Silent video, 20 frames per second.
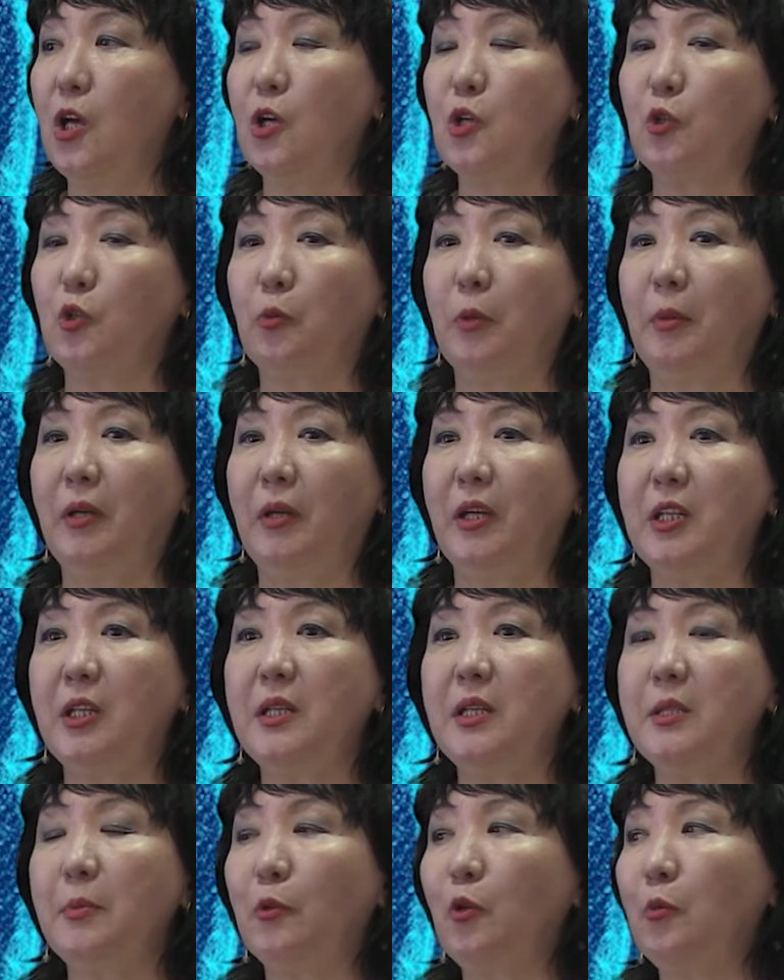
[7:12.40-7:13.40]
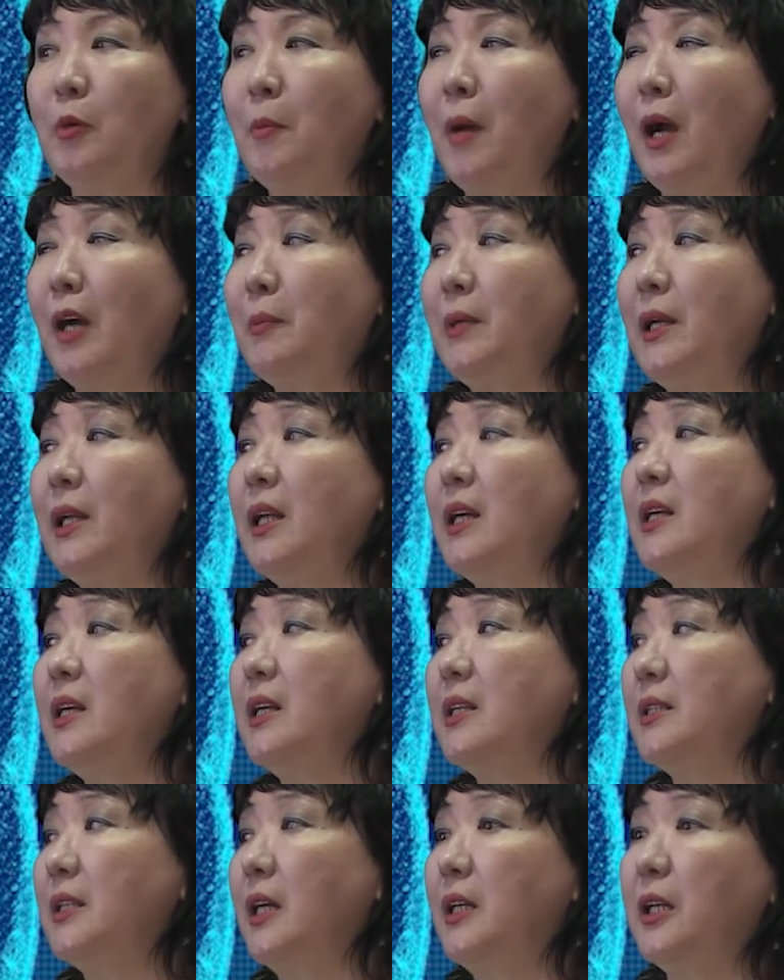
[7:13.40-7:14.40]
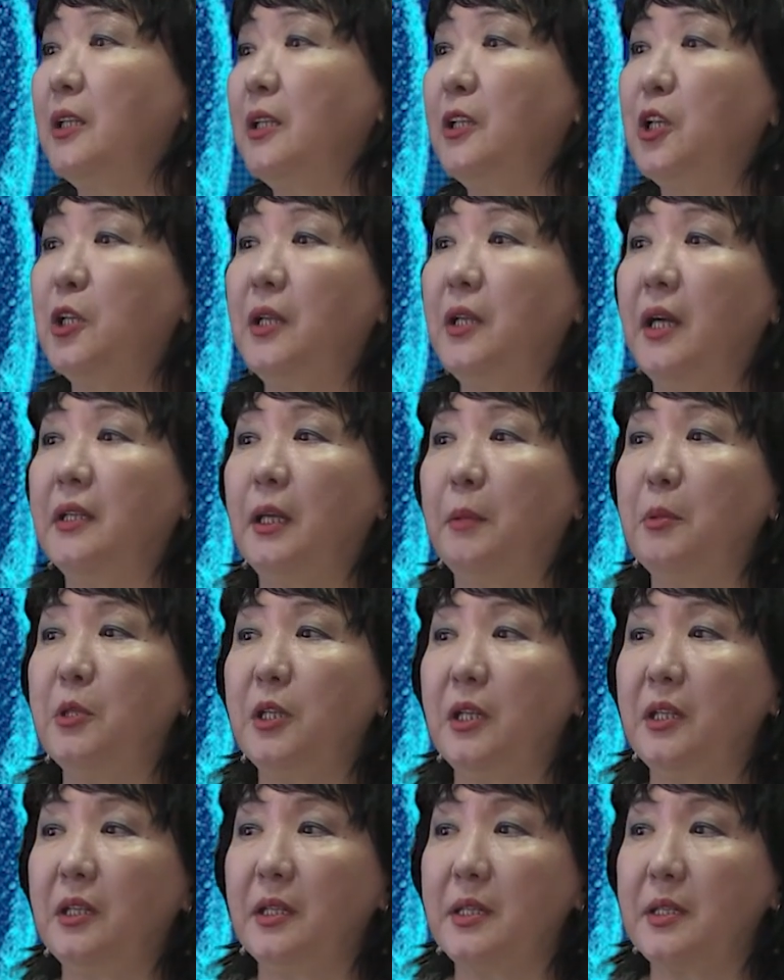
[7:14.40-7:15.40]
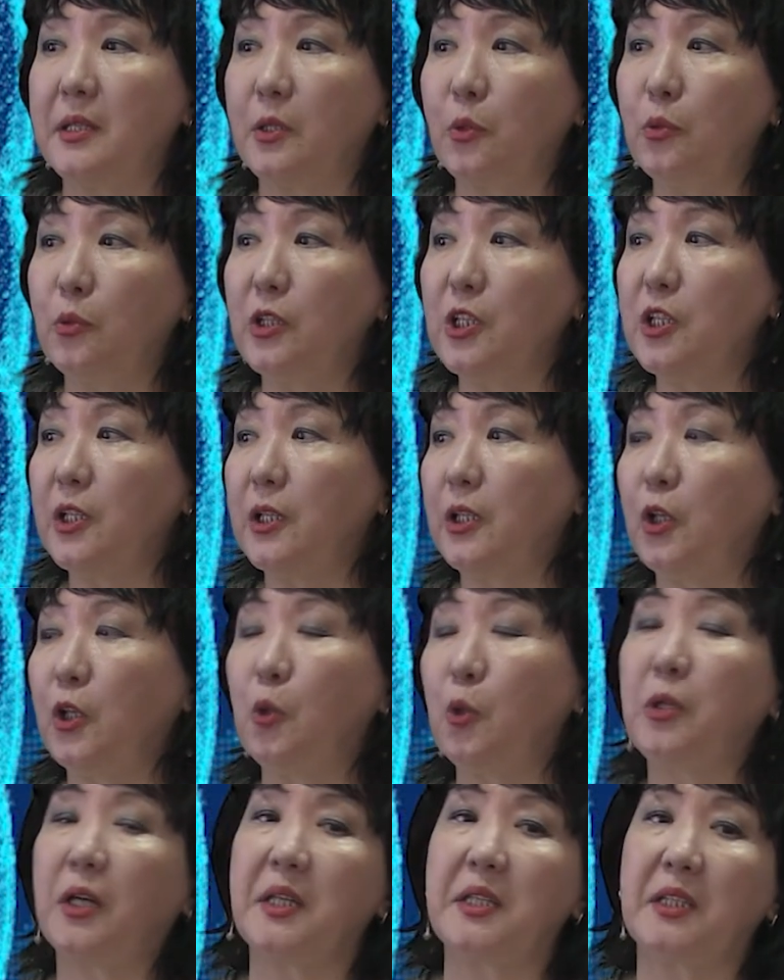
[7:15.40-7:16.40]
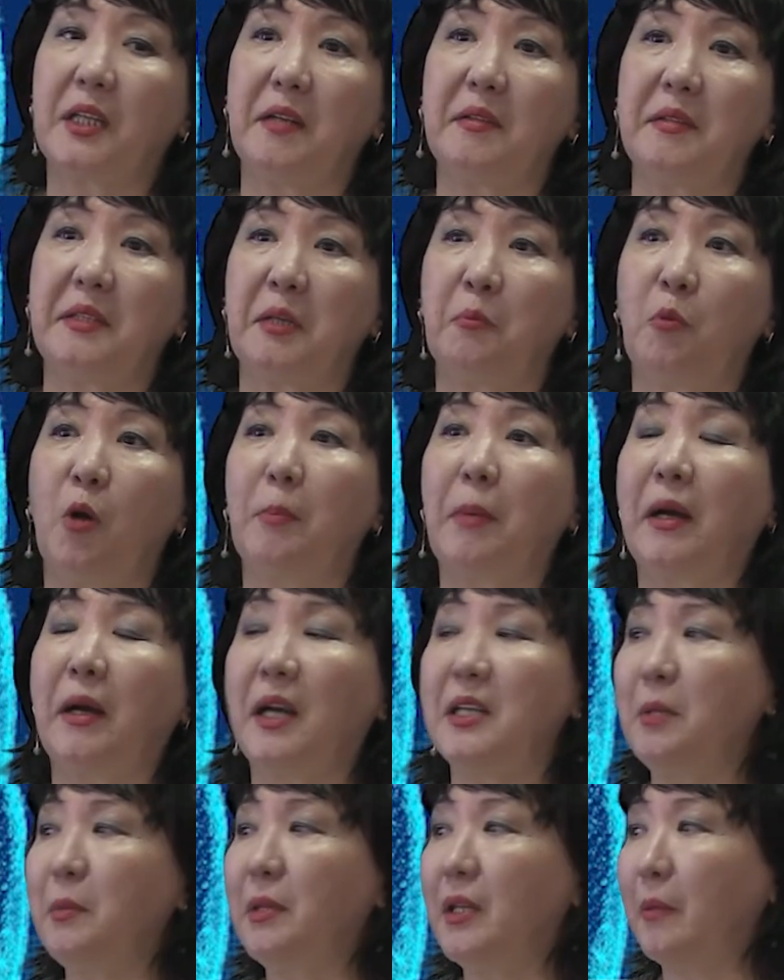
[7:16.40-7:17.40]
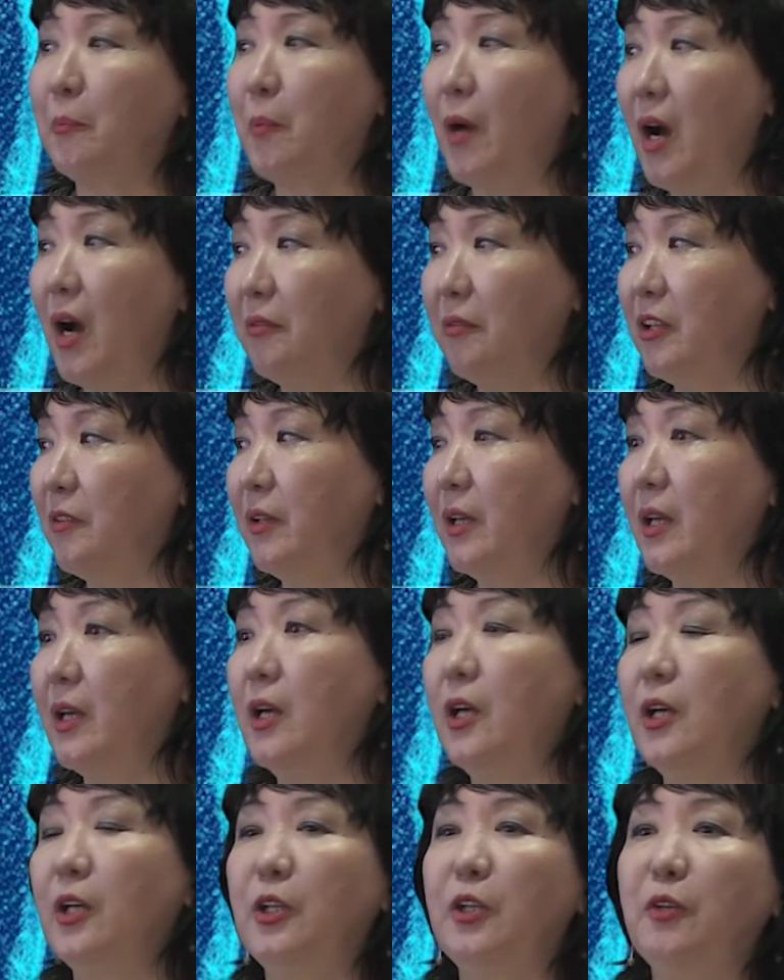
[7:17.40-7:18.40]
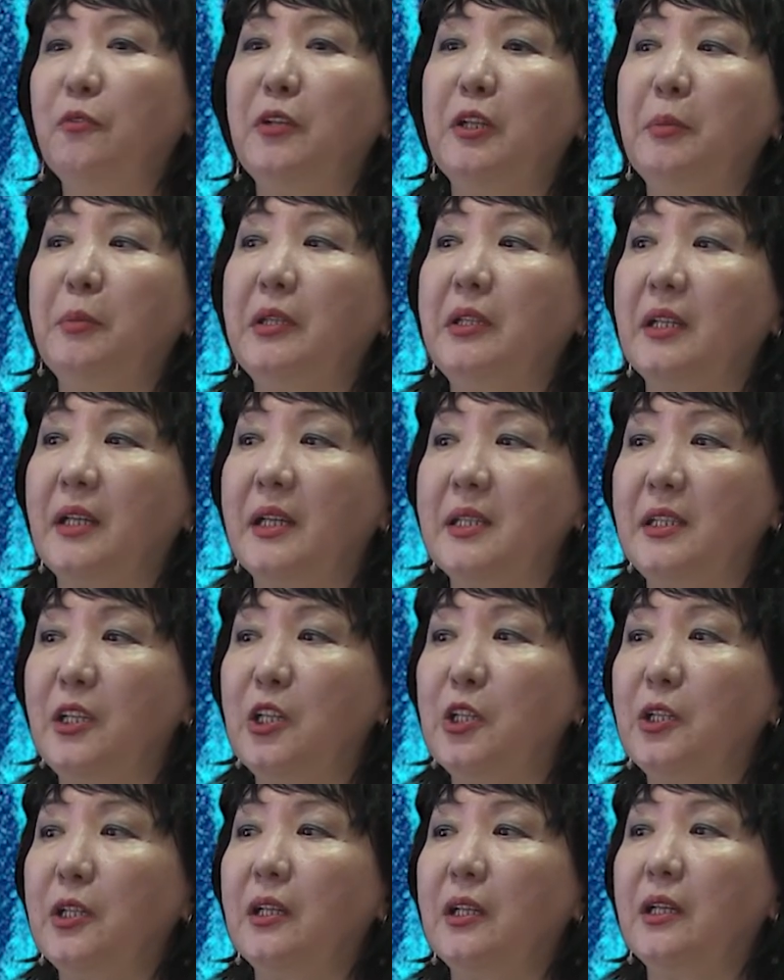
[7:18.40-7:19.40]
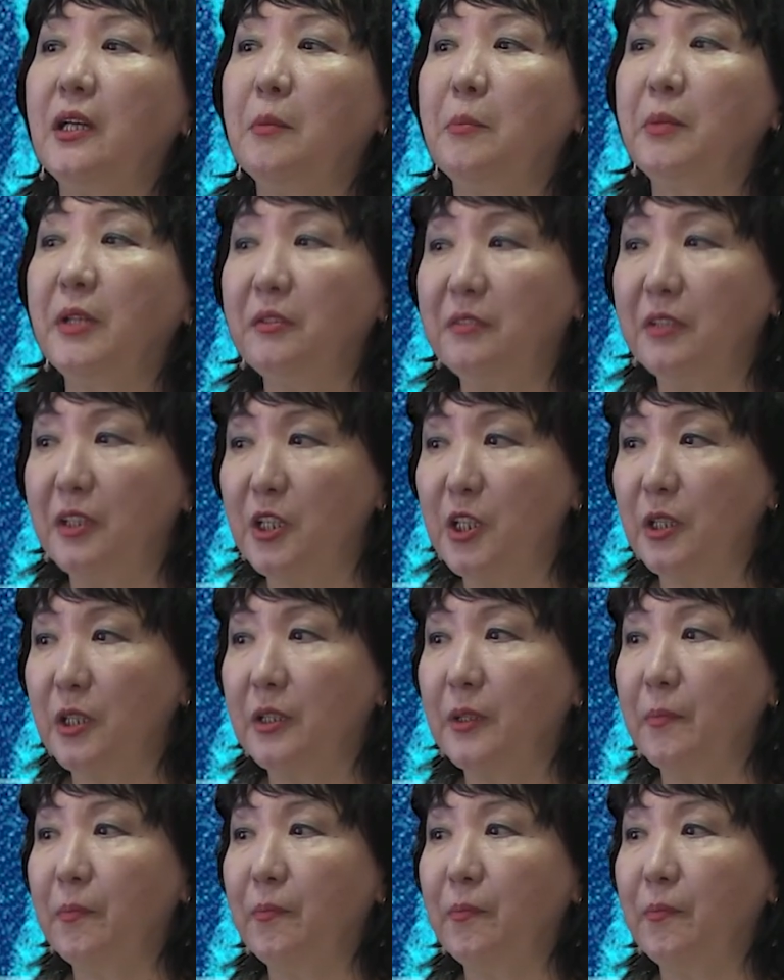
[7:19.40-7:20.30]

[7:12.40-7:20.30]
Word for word: Чтобы облегчить симптомы похмелья, старик начинает общение с юношей, и тот рассказывает ему об академике Павлове и выработке различных привычек,